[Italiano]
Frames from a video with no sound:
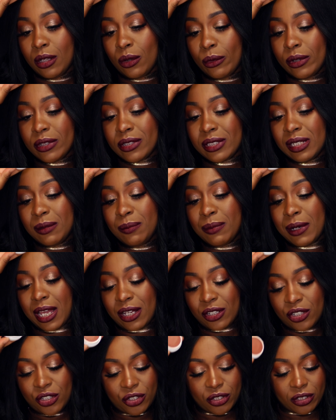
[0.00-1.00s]
questo è il
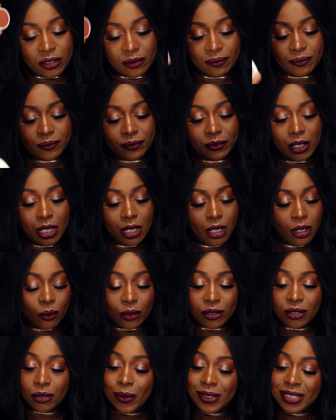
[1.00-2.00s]
blush
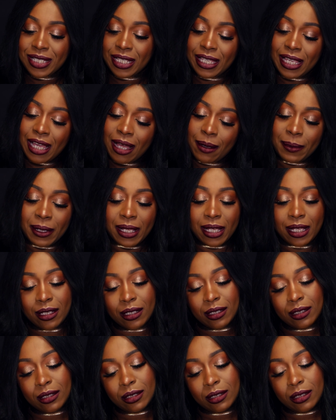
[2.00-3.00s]
questo qui si
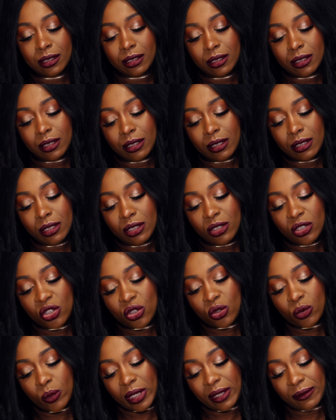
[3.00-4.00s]
chiama
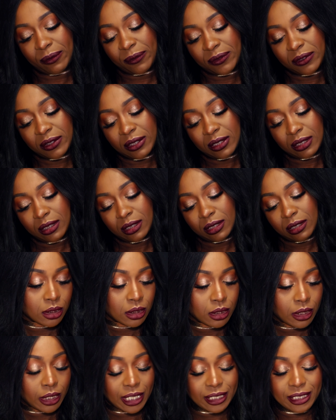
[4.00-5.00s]
Swift
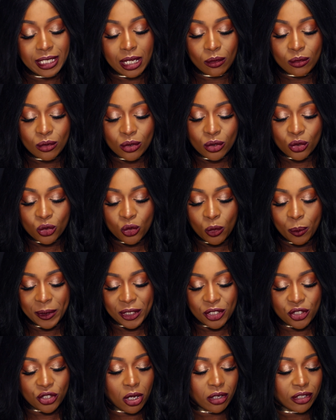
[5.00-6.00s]
ed è un
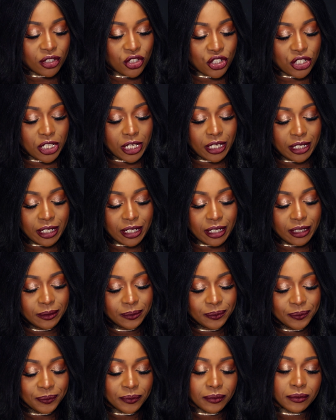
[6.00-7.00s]
super shock
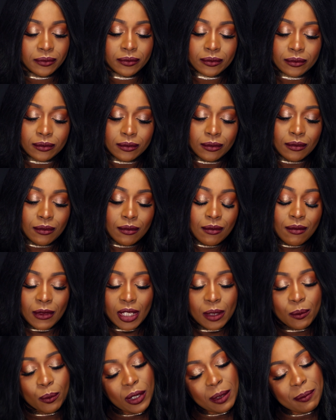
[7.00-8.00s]
chic
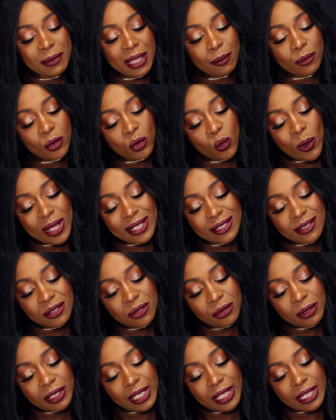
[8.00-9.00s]
poi abbiamo
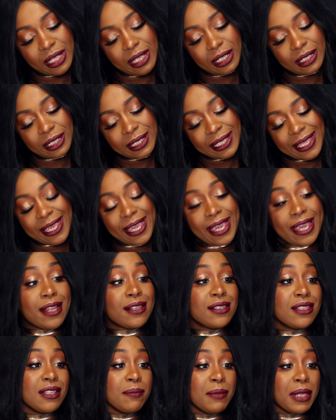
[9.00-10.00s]
questo che è
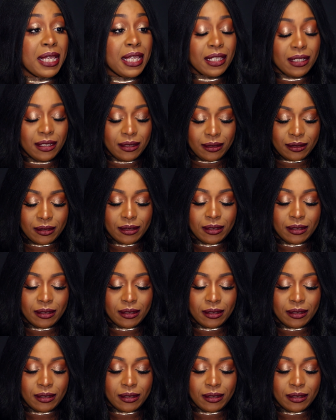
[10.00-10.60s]
Candyman